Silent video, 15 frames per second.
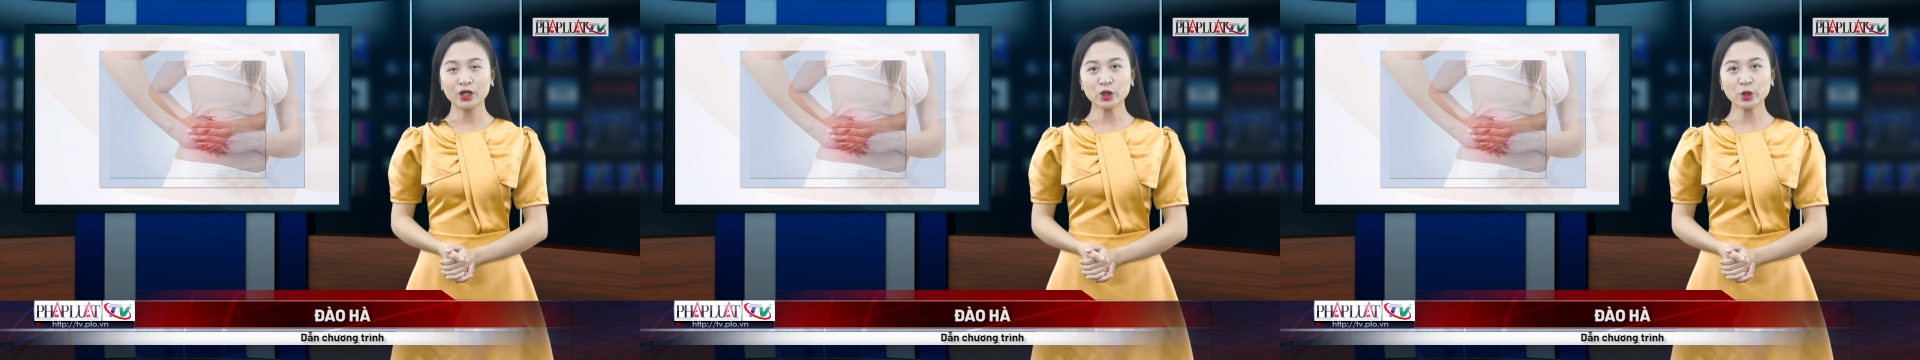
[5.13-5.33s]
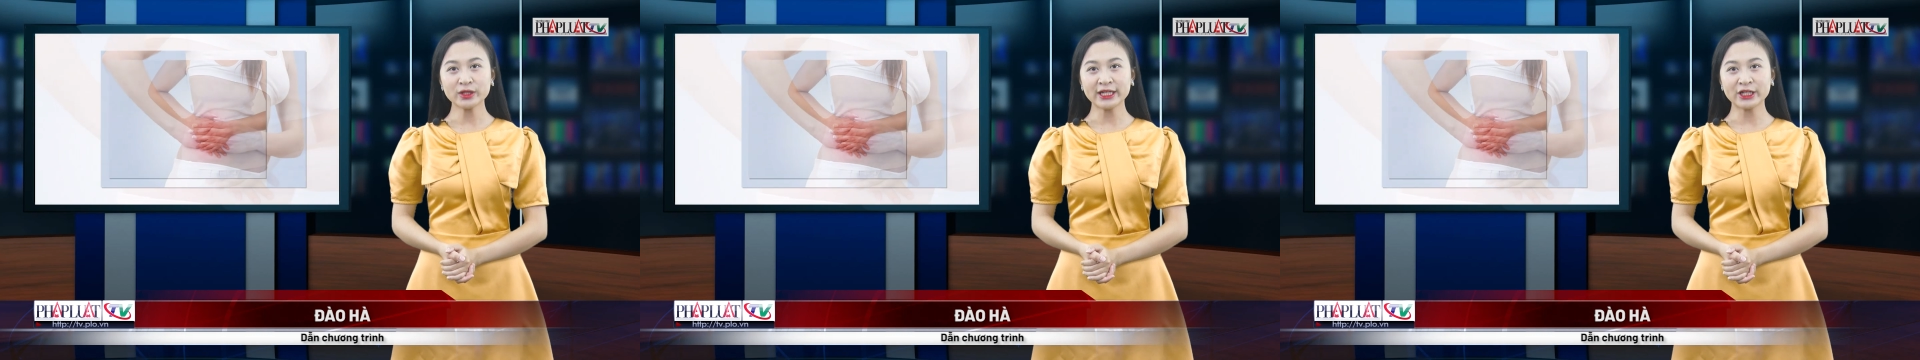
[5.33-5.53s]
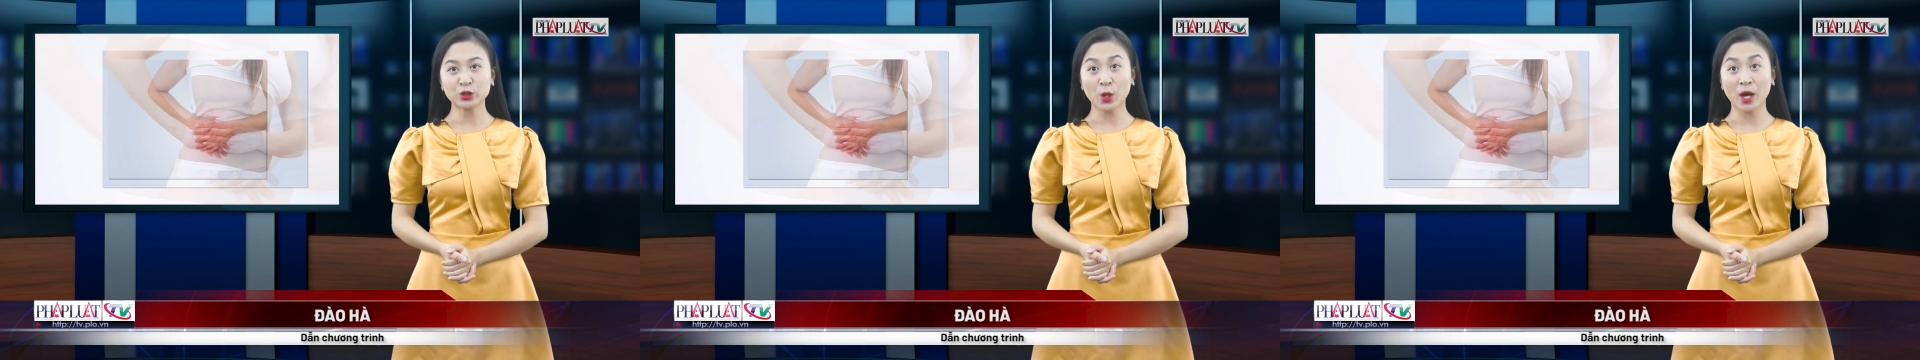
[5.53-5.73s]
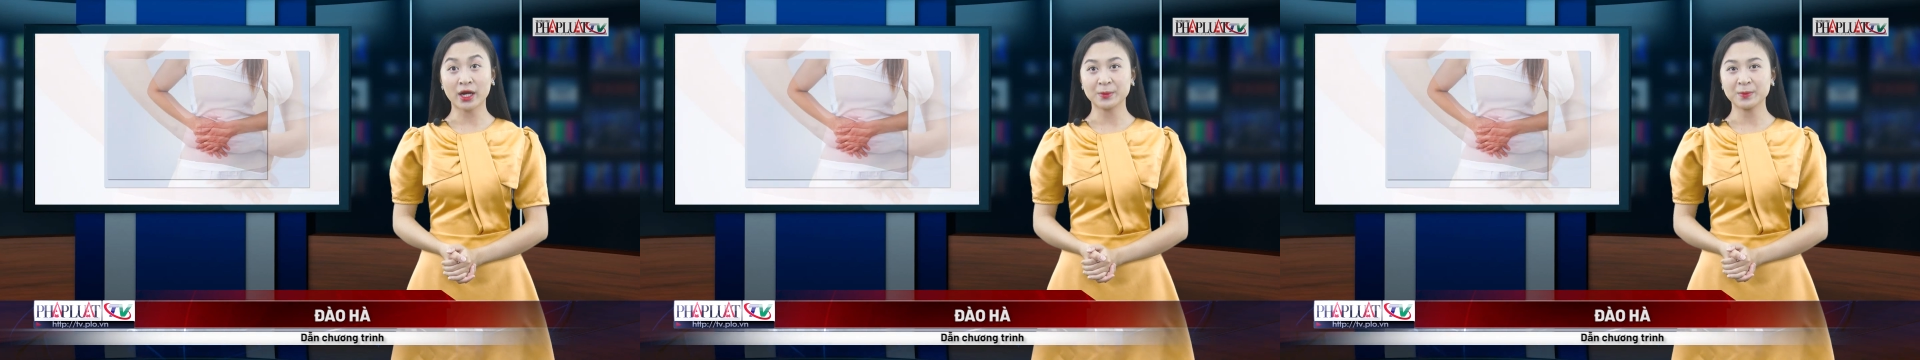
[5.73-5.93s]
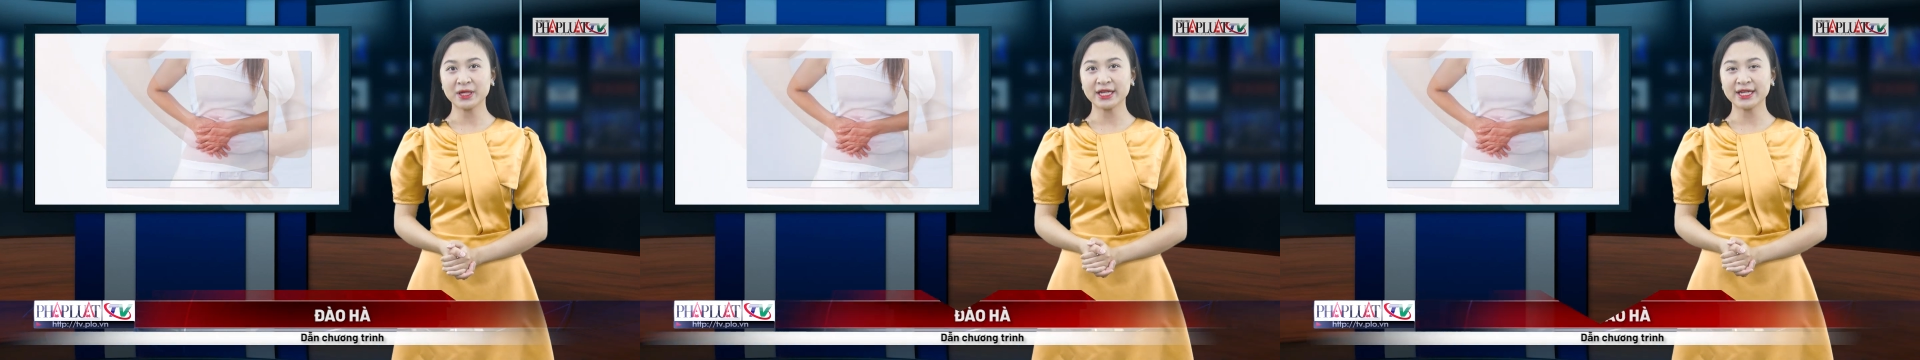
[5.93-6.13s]
Tôi thỉnh
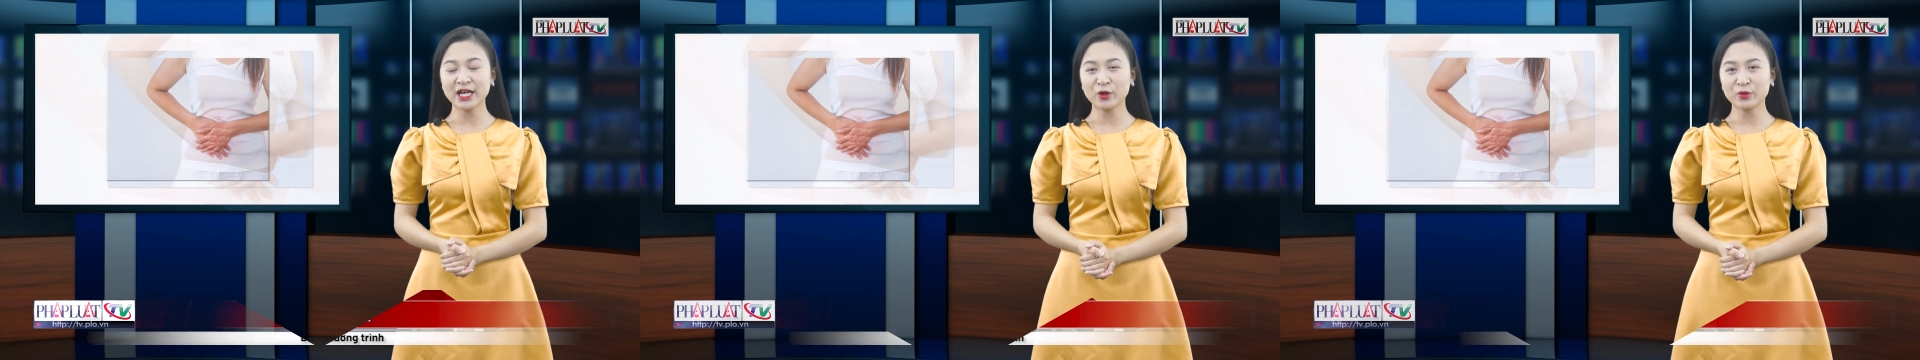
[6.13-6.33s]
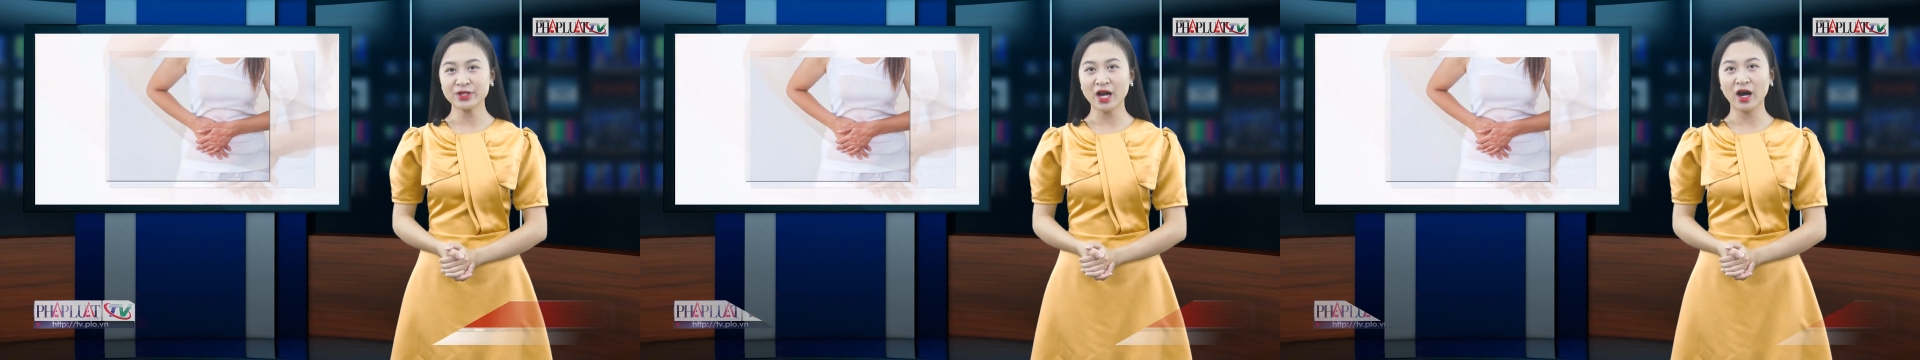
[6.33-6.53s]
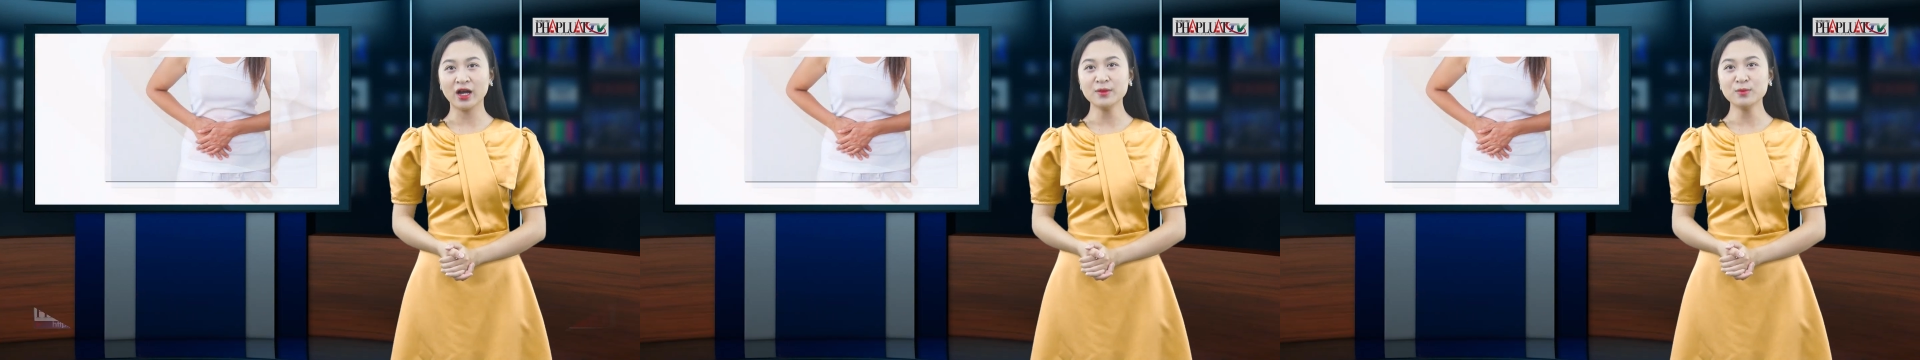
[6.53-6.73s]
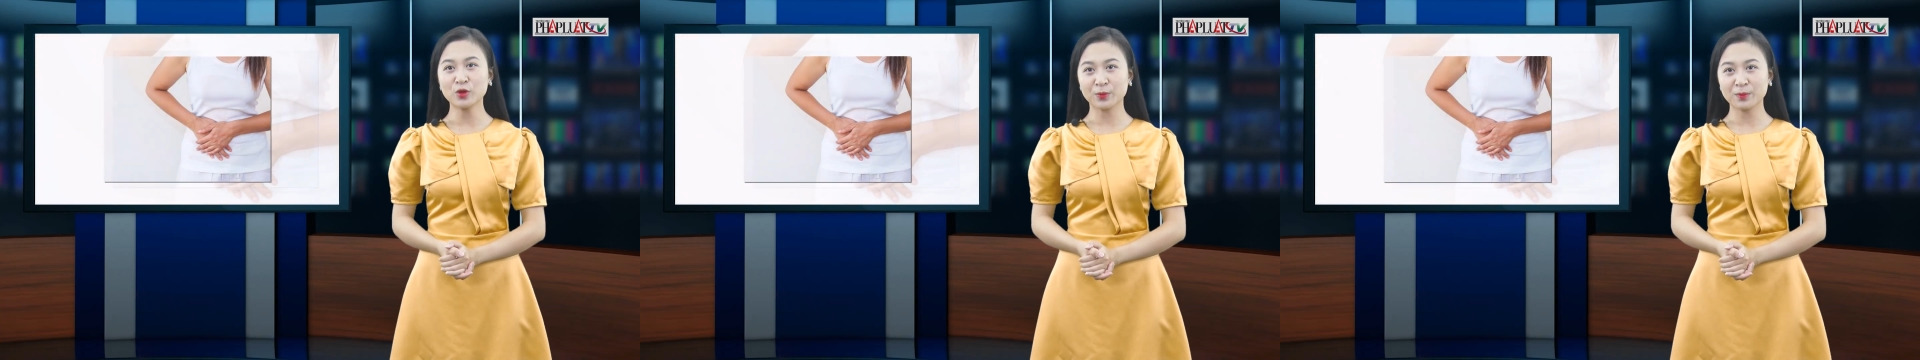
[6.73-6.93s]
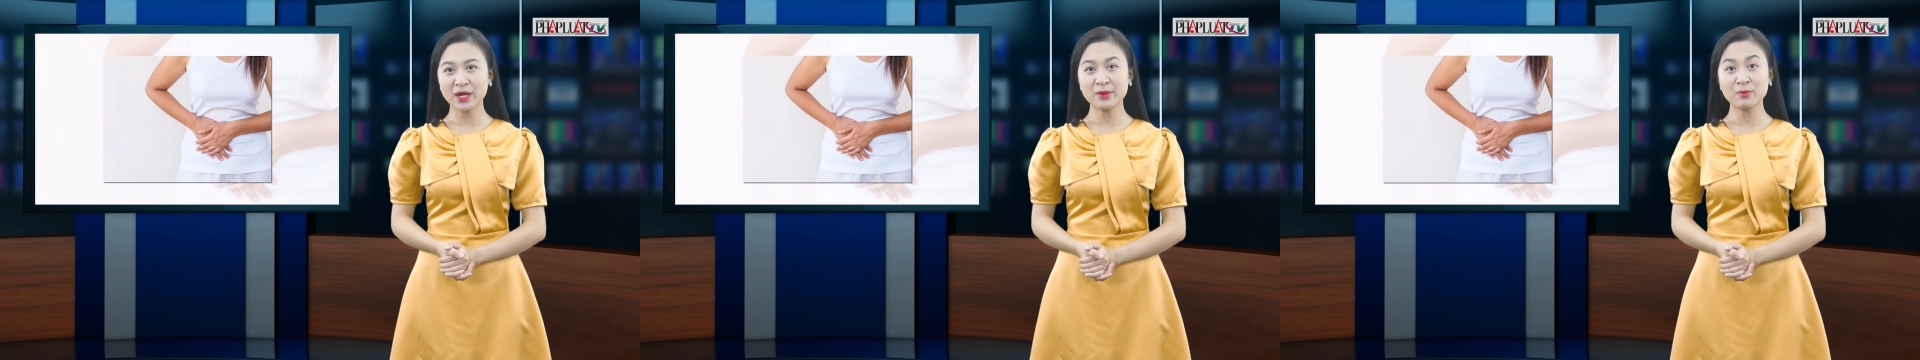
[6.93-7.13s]
thoảng bị đau nhói
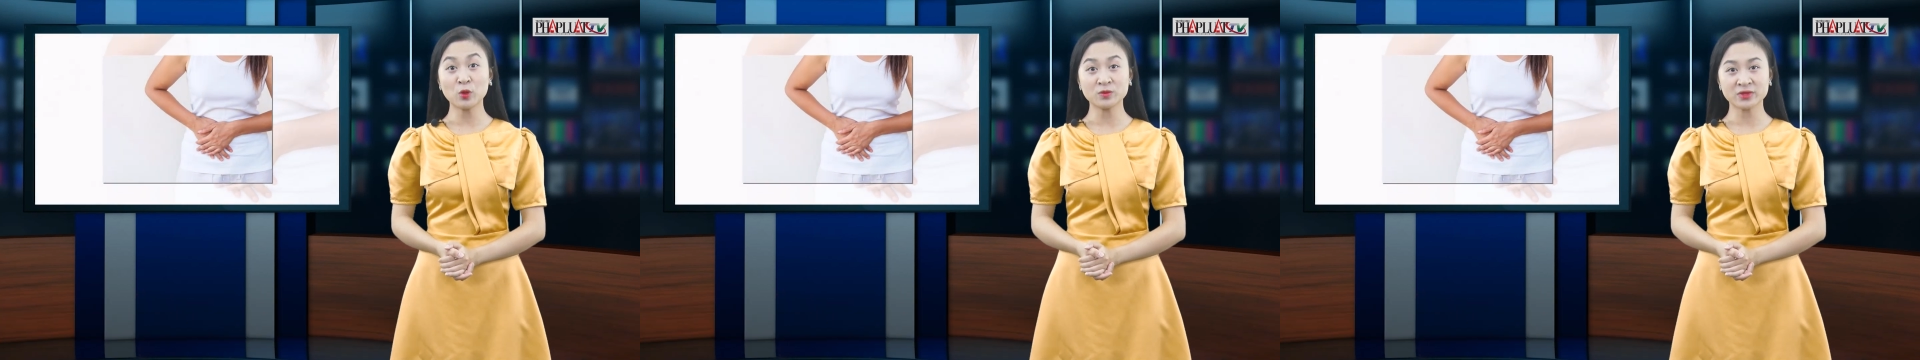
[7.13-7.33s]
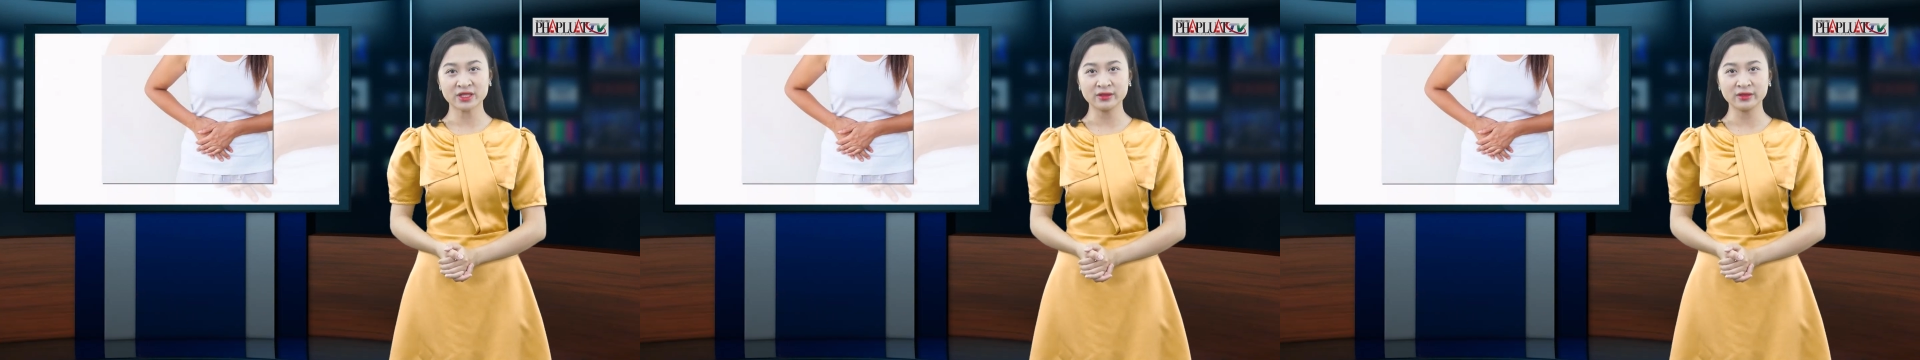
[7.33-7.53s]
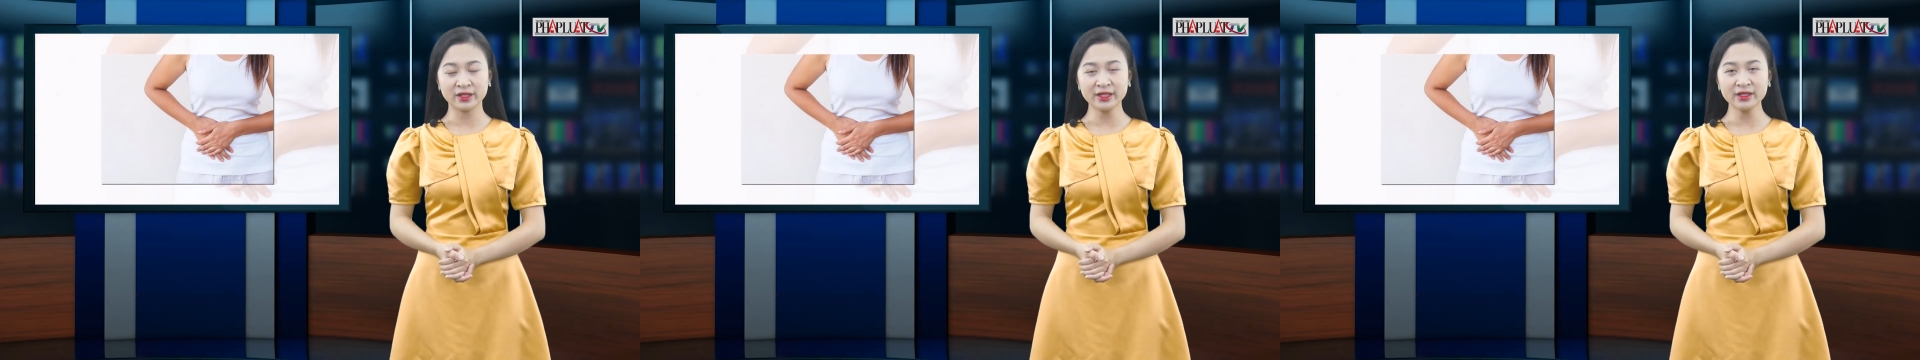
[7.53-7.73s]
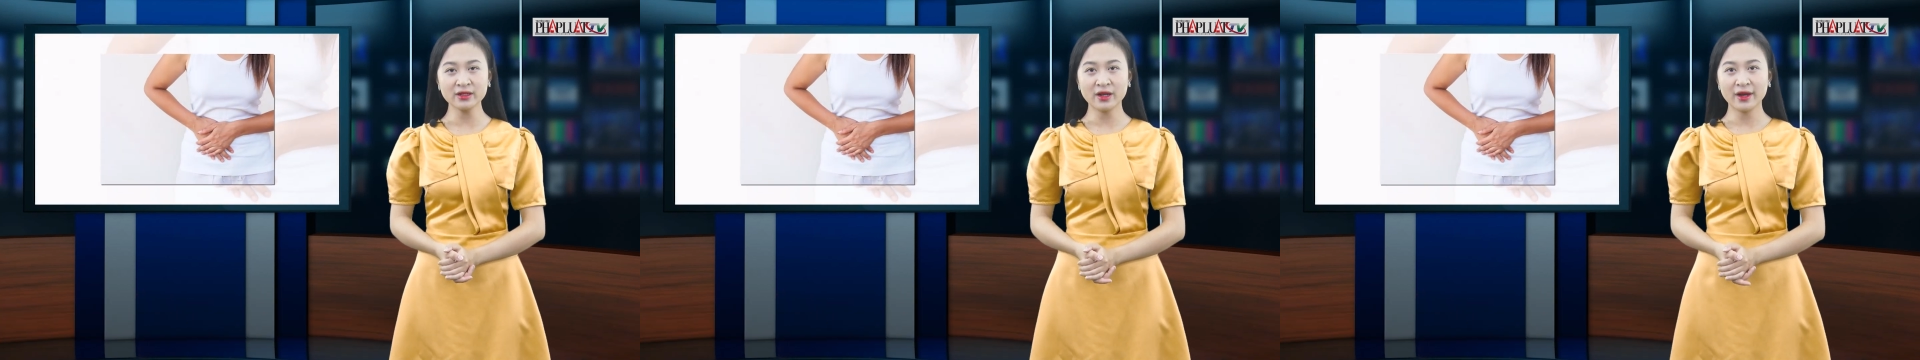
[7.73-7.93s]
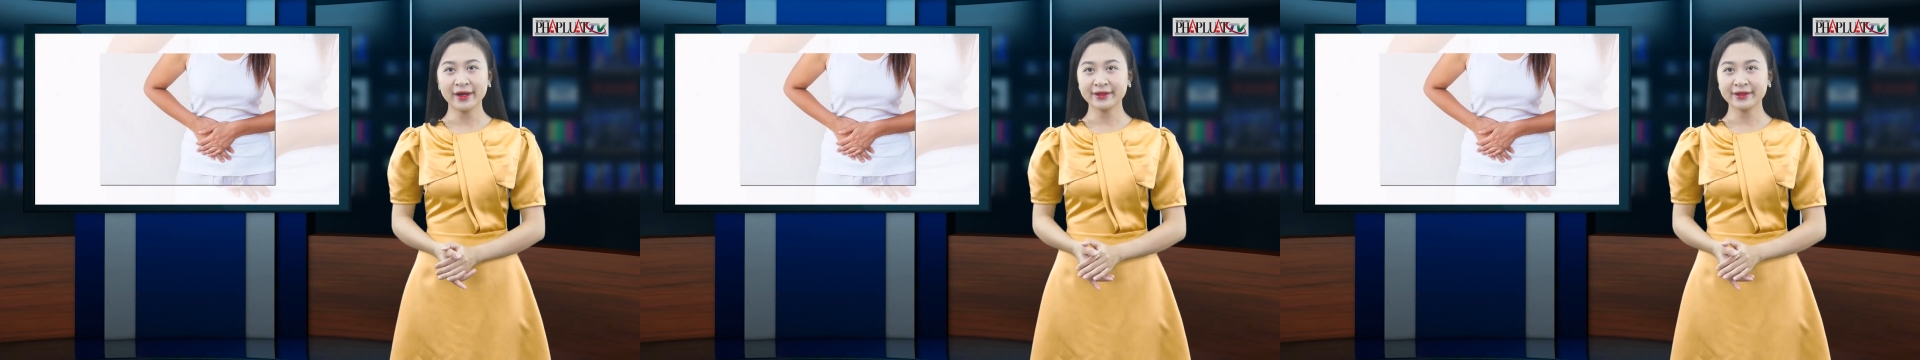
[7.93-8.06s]
một bên bụng dưới,